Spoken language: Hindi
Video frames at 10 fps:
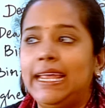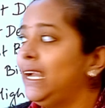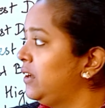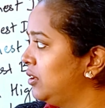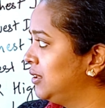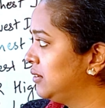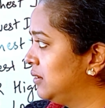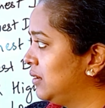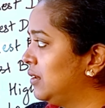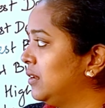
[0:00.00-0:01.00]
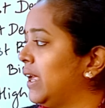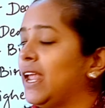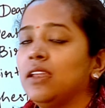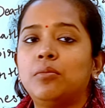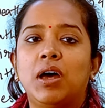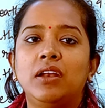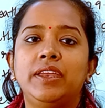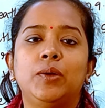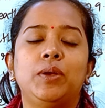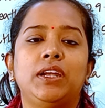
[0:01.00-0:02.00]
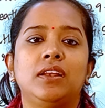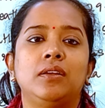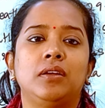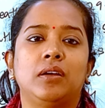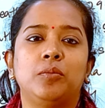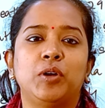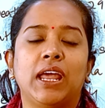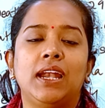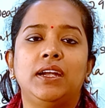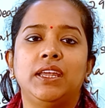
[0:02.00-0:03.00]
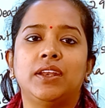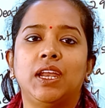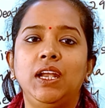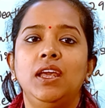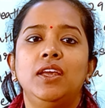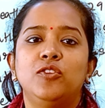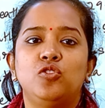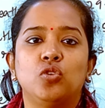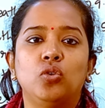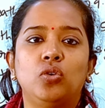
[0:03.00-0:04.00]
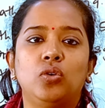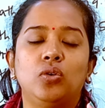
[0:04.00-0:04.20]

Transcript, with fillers: लेट एन एम आर न्यूनिटल मोटेलिटी रेट जो